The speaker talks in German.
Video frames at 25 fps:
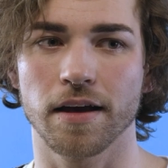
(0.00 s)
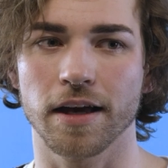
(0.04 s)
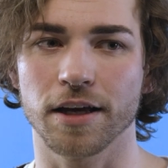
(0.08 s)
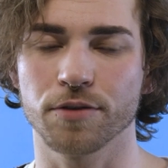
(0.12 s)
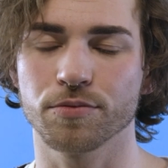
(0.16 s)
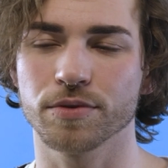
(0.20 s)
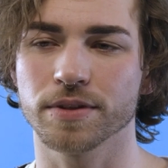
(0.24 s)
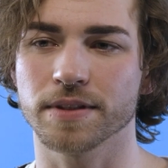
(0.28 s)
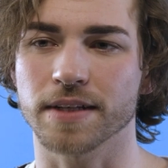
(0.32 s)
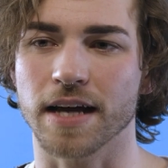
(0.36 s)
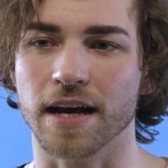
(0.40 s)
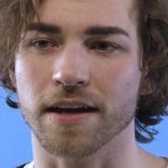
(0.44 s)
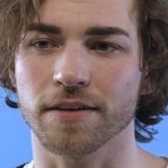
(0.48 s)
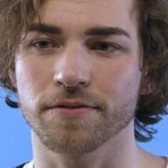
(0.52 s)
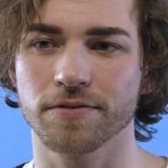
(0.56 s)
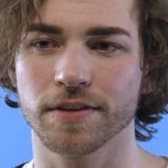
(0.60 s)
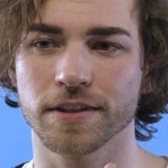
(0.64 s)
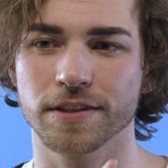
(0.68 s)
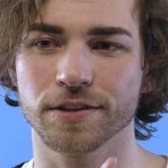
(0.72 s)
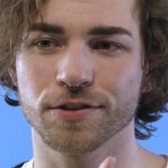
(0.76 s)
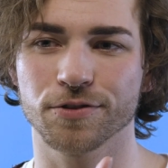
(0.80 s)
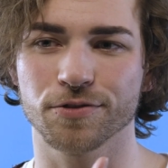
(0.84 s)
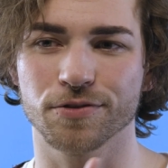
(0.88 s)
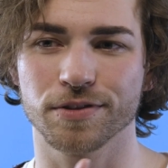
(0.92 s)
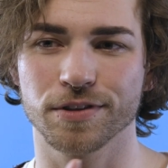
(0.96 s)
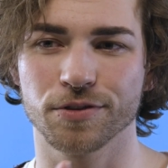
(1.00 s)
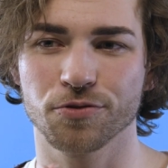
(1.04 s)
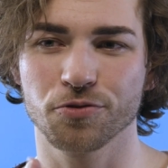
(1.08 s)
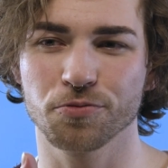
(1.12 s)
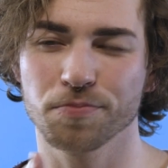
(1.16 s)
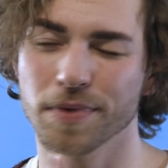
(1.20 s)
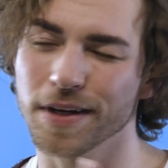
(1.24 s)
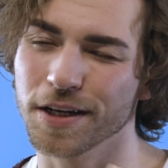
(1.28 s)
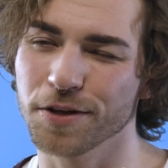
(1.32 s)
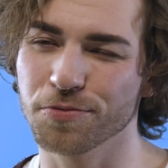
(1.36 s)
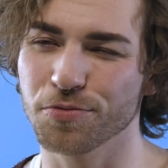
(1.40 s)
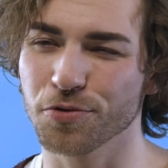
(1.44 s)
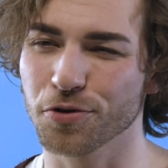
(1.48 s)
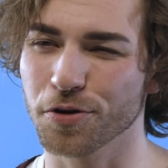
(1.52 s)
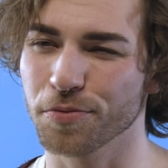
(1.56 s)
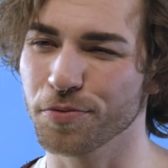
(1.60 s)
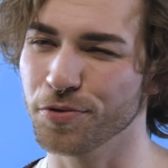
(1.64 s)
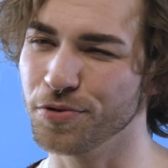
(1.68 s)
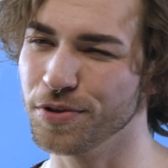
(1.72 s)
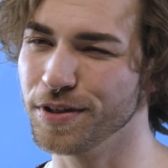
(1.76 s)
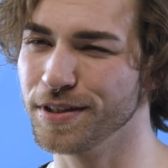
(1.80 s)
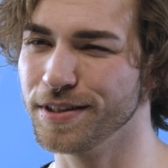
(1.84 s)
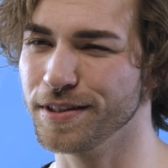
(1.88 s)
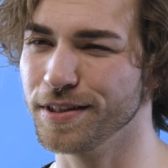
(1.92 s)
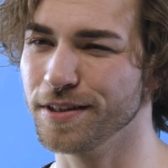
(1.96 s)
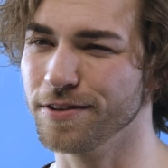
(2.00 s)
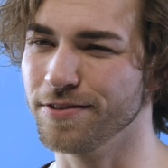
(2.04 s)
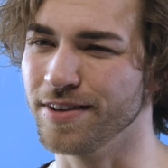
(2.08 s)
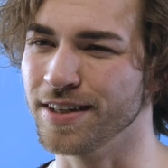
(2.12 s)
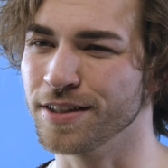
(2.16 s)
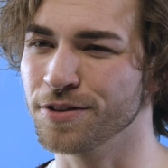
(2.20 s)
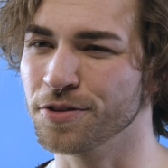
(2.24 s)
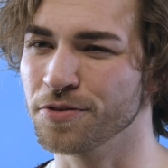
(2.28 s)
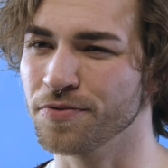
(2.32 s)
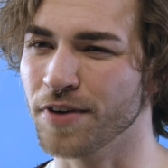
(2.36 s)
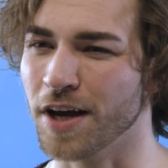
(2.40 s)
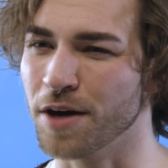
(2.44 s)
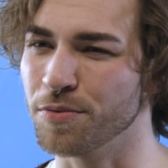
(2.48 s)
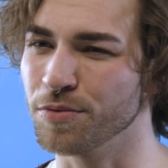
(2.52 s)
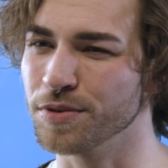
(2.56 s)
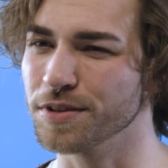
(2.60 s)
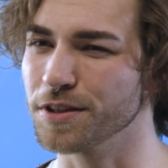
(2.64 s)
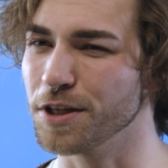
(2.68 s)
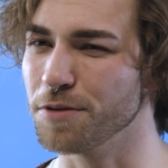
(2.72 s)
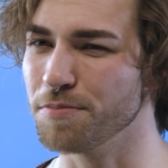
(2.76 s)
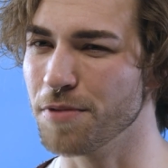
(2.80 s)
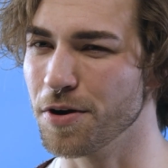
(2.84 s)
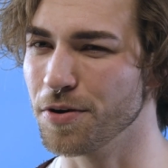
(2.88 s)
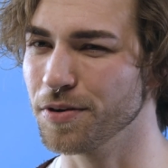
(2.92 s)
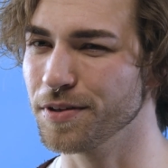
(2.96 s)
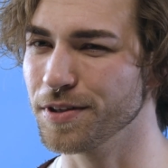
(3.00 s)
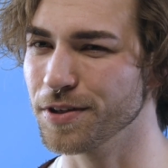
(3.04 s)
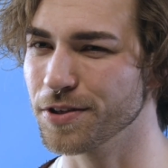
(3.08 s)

ich muss sagen, wir sind so eine super liebe Community gewesen und wir haben uns immer